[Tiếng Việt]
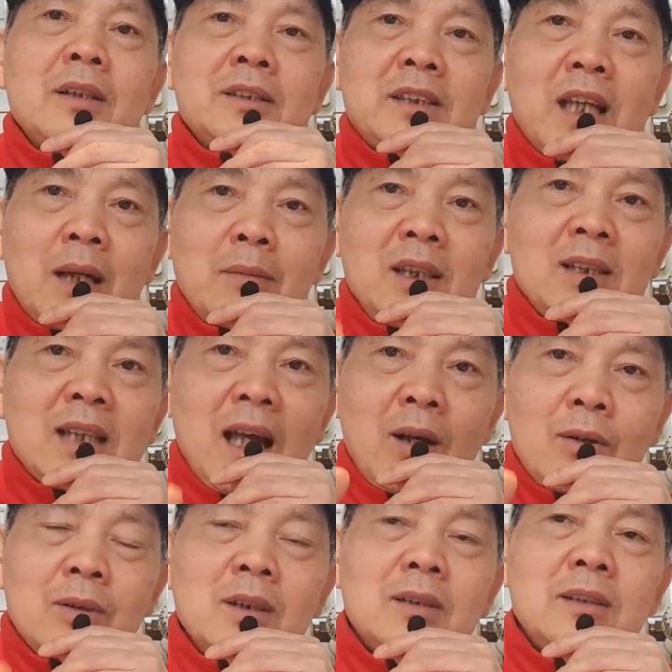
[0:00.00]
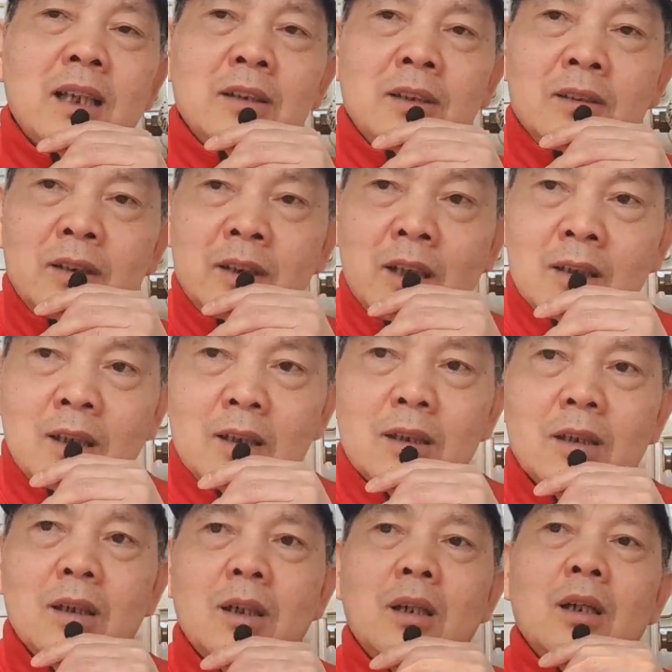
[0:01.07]
sẽ bị xã hội Đức và những người dân
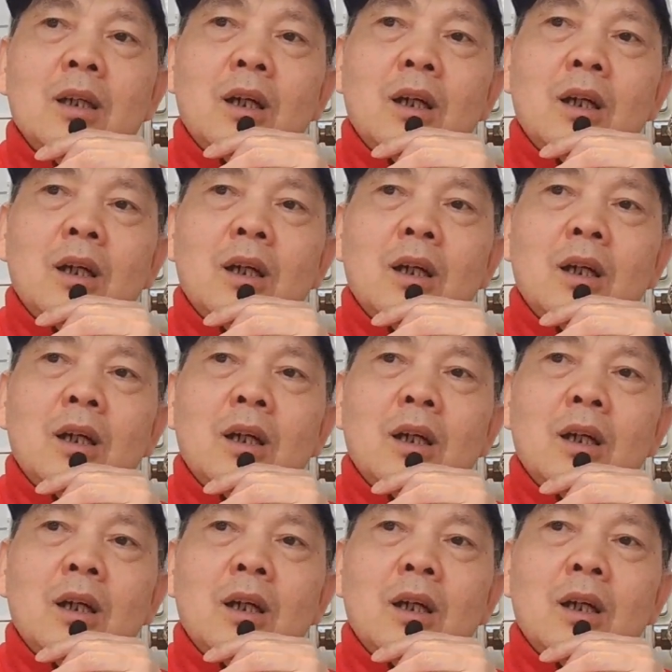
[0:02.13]
Đức